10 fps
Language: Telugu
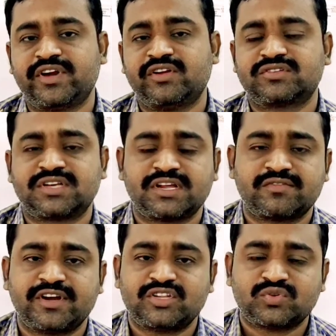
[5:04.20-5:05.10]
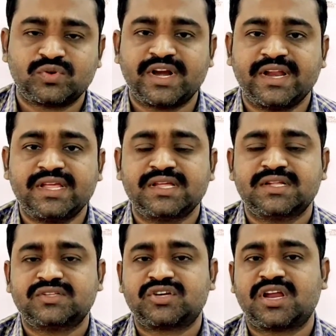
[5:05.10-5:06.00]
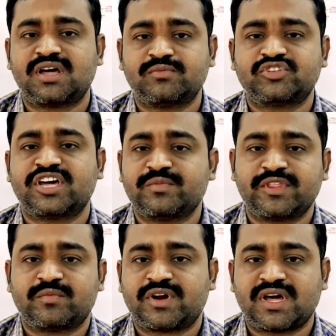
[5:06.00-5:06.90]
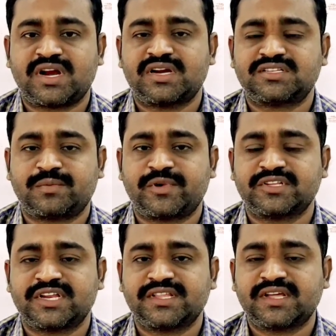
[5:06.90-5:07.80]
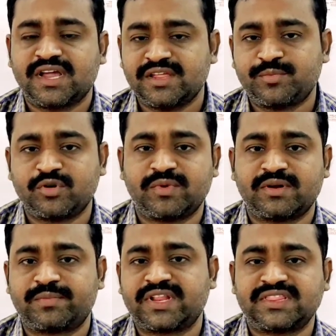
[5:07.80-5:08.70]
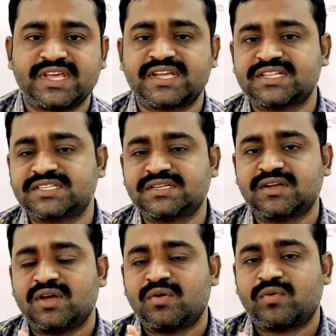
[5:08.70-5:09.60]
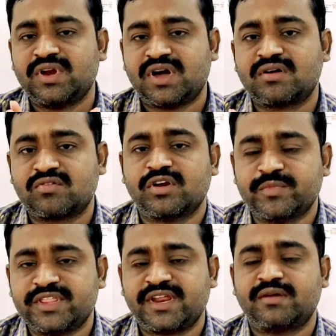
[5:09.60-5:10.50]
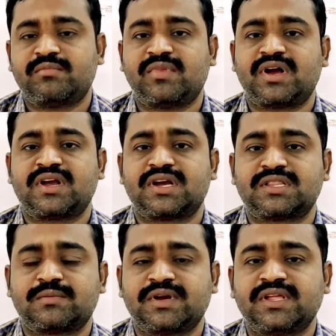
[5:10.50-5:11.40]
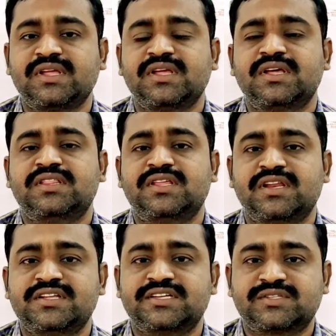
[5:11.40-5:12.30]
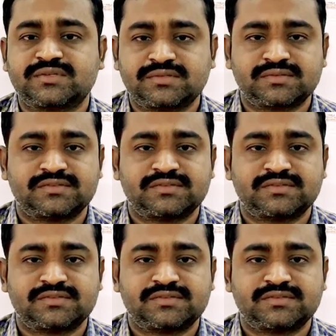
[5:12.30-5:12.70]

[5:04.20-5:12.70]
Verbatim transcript: వీడియోస్లోకి వెళ్ళి చూడండి చాలా అంశాల మీద మనం ఆల్రెడీ చెప్పడం జరిగింది కానీ ఇప్పుడు మనం ప్రత్యేకించి ఓన్లీ హక్కుల మీదనే మాట్లాడతామని తెలియజేస్తూ